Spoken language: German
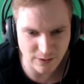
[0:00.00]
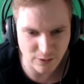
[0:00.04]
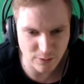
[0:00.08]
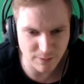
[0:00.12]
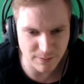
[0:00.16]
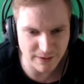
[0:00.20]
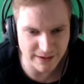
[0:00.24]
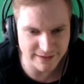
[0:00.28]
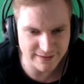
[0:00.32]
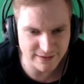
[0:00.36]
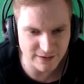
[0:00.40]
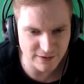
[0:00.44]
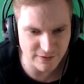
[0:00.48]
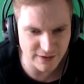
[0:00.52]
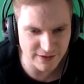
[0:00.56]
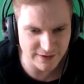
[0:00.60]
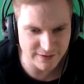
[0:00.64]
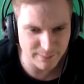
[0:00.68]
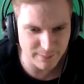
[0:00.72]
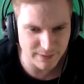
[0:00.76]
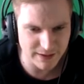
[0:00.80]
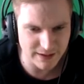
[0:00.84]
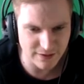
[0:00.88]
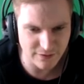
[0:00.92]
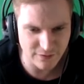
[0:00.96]
Guck mal, jetzt können wir das
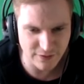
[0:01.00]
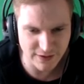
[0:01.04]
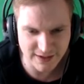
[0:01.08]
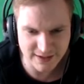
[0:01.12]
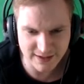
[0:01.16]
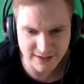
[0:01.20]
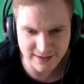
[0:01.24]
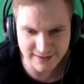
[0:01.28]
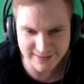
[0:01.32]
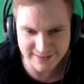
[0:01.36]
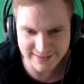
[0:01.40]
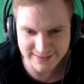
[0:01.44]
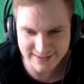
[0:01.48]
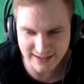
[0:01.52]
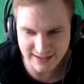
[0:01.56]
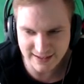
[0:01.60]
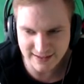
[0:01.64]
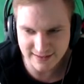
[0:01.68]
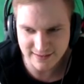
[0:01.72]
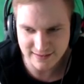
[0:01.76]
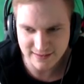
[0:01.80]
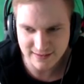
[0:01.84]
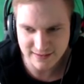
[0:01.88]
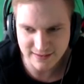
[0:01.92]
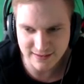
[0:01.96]
nämlich entwickeln. Zack.
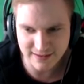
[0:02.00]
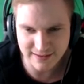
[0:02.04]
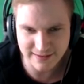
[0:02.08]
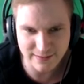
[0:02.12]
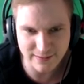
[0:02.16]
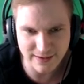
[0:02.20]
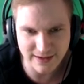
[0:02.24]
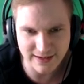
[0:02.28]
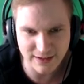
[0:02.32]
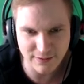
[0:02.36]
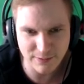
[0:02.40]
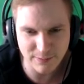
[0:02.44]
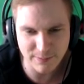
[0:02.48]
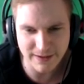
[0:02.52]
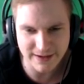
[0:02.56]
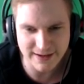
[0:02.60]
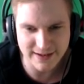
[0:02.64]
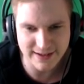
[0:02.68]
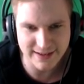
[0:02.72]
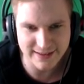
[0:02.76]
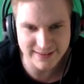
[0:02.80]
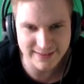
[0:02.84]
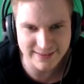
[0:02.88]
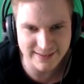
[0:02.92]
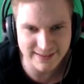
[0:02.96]
Also ähnlich wie bei
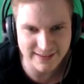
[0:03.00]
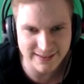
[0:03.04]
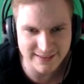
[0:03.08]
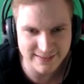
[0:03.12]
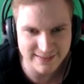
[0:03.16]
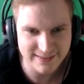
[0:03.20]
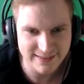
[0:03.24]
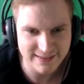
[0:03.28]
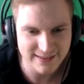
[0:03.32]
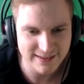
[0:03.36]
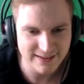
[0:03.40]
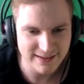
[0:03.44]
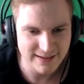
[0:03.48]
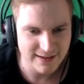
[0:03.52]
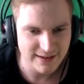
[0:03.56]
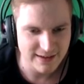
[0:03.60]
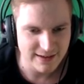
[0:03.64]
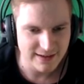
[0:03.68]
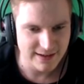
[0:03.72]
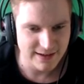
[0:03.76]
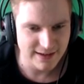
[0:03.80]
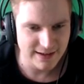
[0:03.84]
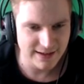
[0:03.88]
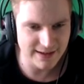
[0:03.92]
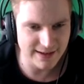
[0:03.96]
Card 6.
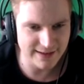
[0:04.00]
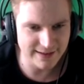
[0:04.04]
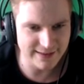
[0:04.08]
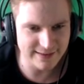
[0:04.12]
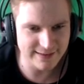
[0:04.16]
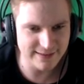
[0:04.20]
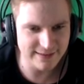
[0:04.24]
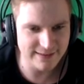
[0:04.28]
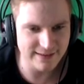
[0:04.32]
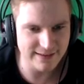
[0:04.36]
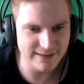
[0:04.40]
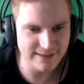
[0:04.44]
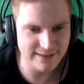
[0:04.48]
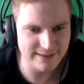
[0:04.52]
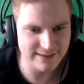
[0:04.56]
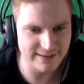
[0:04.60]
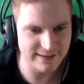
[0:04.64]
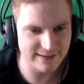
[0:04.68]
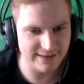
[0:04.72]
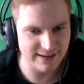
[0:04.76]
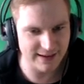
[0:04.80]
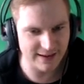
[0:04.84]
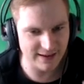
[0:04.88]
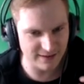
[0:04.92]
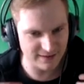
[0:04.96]
Jetzt ist das
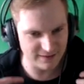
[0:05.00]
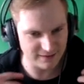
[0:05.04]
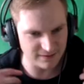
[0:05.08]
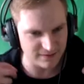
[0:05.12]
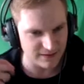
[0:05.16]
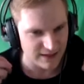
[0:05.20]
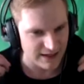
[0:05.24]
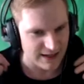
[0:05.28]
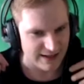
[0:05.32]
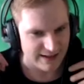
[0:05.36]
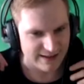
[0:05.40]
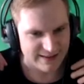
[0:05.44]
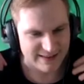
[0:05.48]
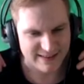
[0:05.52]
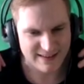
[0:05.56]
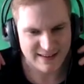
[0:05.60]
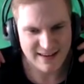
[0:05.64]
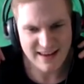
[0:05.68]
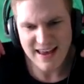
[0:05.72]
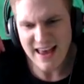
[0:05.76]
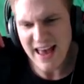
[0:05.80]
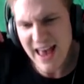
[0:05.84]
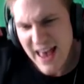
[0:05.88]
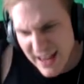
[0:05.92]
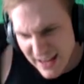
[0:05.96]
Ding halt,
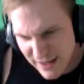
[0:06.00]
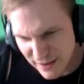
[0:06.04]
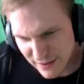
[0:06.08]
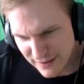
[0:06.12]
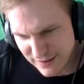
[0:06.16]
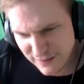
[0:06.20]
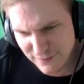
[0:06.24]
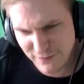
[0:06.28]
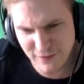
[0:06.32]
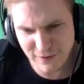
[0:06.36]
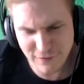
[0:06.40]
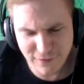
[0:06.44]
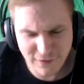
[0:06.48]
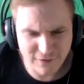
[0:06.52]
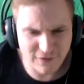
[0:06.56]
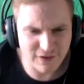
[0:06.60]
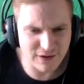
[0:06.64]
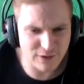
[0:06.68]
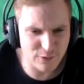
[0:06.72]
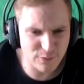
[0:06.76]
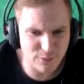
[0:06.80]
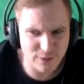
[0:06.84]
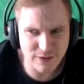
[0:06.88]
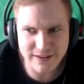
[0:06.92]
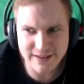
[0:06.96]
die
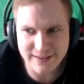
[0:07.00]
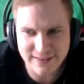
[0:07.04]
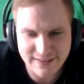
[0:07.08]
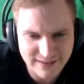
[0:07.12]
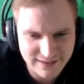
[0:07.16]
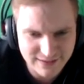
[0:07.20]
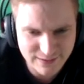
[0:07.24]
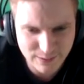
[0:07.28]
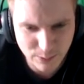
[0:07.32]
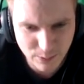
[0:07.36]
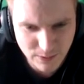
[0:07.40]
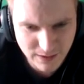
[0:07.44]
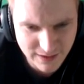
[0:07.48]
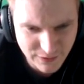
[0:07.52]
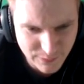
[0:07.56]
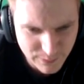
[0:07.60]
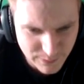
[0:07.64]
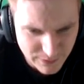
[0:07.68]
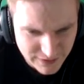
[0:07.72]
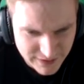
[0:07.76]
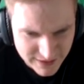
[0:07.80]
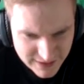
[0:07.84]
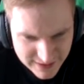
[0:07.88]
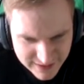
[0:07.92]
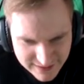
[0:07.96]
W-Verwandlung finde ich jetzt nicht so krass,
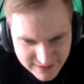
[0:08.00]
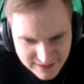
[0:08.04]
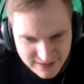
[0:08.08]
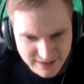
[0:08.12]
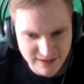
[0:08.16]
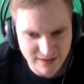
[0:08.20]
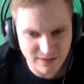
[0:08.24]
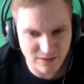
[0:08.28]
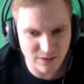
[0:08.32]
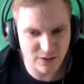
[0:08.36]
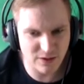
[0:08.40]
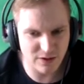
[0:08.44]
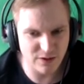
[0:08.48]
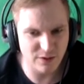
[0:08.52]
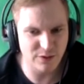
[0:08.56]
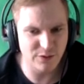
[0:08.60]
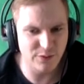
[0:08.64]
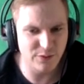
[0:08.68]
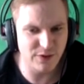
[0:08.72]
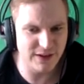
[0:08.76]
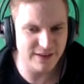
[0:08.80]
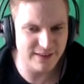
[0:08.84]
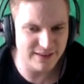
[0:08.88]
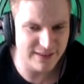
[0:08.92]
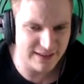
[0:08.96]
muss ich ehrlich sagen. Oh, uns
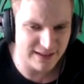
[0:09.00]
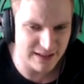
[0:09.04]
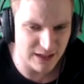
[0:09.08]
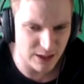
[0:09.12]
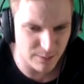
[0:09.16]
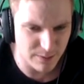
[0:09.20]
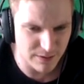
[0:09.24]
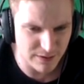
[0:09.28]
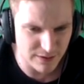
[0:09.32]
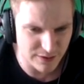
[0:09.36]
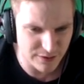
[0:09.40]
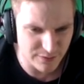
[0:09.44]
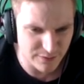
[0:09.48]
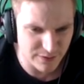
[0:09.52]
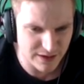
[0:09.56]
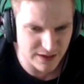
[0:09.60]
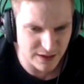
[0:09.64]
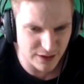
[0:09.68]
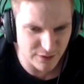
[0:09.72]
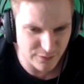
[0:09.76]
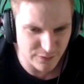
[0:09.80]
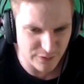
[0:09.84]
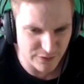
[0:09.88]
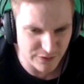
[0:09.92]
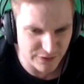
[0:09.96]
fehlt, ich glaube, Leute, wir
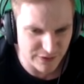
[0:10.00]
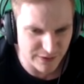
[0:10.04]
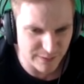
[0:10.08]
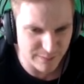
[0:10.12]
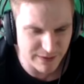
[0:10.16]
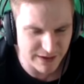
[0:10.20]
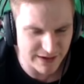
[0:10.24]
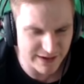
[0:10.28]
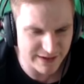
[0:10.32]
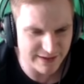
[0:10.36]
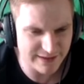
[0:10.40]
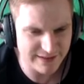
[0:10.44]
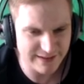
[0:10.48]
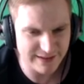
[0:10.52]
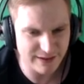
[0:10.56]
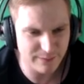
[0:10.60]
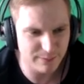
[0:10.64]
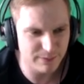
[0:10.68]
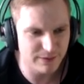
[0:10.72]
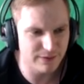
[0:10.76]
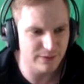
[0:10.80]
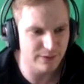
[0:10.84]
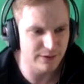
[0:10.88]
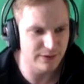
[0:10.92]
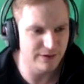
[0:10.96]
kaufen uns noch eben einen Attack
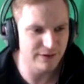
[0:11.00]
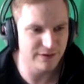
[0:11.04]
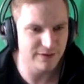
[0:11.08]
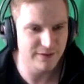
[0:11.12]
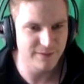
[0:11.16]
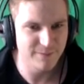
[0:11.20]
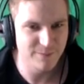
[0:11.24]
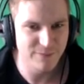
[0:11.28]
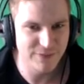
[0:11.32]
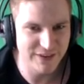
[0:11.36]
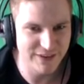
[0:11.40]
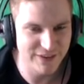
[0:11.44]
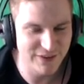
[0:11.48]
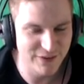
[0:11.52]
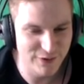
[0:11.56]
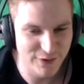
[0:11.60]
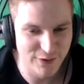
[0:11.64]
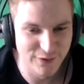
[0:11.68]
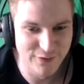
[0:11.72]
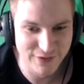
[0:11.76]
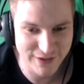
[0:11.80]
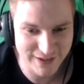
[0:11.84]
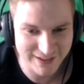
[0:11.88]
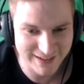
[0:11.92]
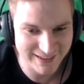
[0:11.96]
Speed durch. Dann sind
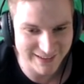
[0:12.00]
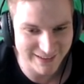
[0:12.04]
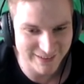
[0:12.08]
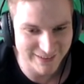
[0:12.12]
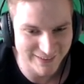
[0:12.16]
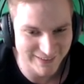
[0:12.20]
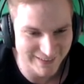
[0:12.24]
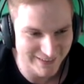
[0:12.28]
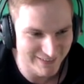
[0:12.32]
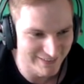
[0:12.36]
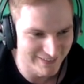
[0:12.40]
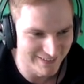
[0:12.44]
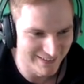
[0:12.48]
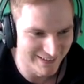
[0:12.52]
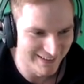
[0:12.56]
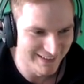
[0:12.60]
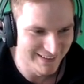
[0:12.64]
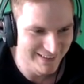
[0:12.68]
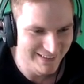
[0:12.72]
wir wirklich unsichtbar.